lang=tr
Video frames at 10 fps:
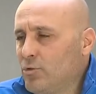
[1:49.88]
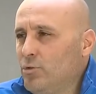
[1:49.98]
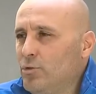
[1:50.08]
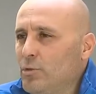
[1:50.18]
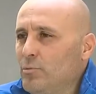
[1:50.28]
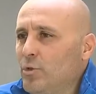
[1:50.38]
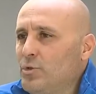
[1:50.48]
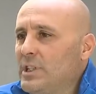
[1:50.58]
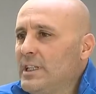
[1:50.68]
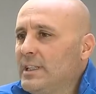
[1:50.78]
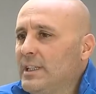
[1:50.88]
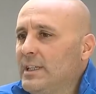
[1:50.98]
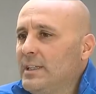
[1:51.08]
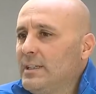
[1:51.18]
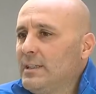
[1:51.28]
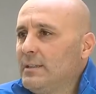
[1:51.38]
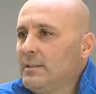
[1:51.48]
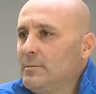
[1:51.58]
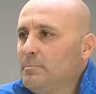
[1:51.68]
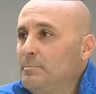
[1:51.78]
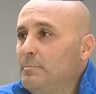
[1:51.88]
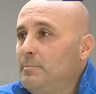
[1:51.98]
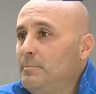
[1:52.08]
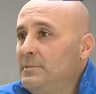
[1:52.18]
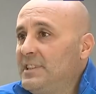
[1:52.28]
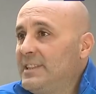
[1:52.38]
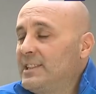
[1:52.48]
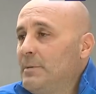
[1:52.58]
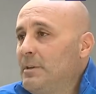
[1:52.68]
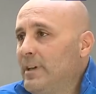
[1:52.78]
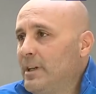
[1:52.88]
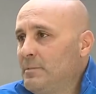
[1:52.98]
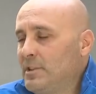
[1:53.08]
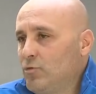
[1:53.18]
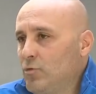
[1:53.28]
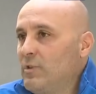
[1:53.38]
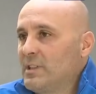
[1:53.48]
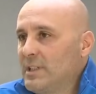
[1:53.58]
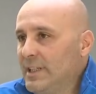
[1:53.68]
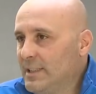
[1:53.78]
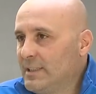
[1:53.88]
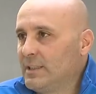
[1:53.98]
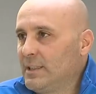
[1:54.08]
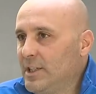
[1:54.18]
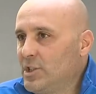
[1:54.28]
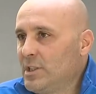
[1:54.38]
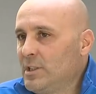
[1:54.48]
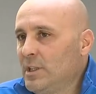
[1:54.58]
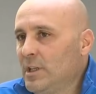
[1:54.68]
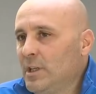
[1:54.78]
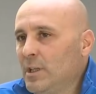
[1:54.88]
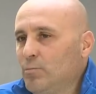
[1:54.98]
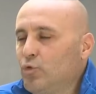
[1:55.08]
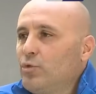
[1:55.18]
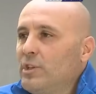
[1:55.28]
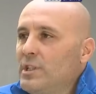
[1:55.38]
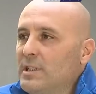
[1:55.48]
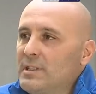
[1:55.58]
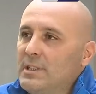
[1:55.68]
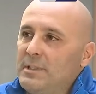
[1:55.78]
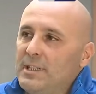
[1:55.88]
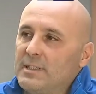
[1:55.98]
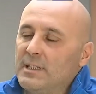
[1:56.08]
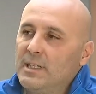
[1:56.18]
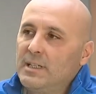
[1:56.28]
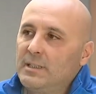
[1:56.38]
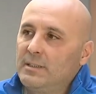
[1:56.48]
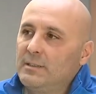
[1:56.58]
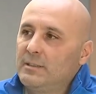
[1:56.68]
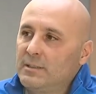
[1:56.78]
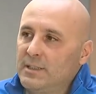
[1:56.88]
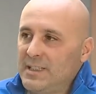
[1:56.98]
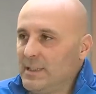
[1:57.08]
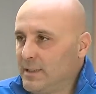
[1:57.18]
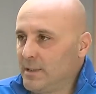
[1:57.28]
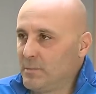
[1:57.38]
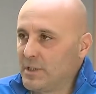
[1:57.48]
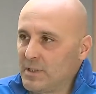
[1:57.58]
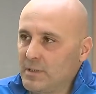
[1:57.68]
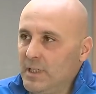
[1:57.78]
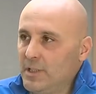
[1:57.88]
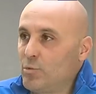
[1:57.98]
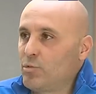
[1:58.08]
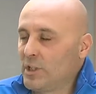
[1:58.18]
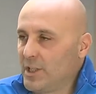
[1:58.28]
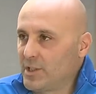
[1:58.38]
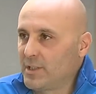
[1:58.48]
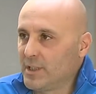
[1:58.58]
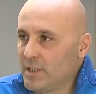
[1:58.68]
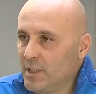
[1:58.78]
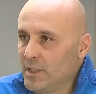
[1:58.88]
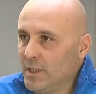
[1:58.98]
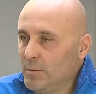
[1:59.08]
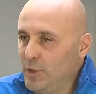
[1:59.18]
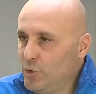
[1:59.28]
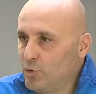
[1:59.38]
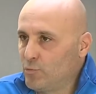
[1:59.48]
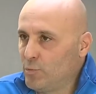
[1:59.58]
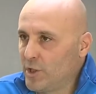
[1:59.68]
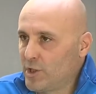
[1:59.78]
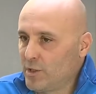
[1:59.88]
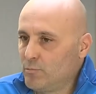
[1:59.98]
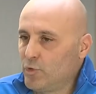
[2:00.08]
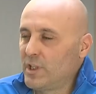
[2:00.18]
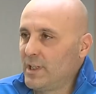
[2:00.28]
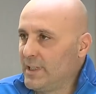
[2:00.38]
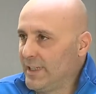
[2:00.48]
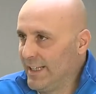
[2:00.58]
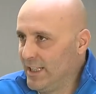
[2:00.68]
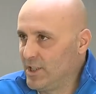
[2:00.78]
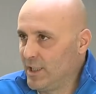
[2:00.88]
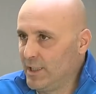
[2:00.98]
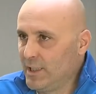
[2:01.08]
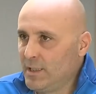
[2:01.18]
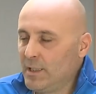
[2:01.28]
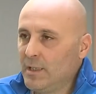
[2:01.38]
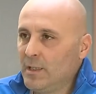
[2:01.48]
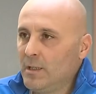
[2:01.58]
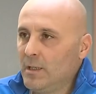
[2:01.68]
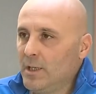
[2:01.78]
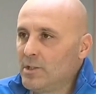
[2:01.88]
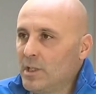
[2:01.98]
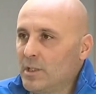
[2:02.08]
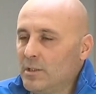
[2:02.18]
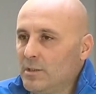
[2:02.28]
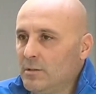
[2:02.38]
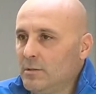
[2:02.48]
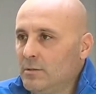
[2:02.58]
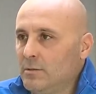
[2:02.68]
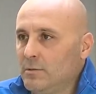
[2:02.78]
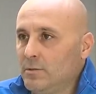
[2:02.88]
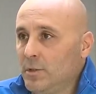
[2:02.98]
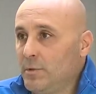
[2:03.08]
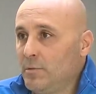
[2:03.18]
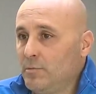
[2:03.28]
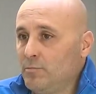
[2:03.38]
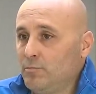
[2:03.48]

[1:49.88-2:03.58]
söylüyorum öncelikle sisteme ve bize çok fazla inandıkları için bu süreci aslında biraz daha e, kısalttık biz. Daha çabuklaştırdık. Biliyorduk bu başarının, bu serinin geleceğini. Ancak e, tabii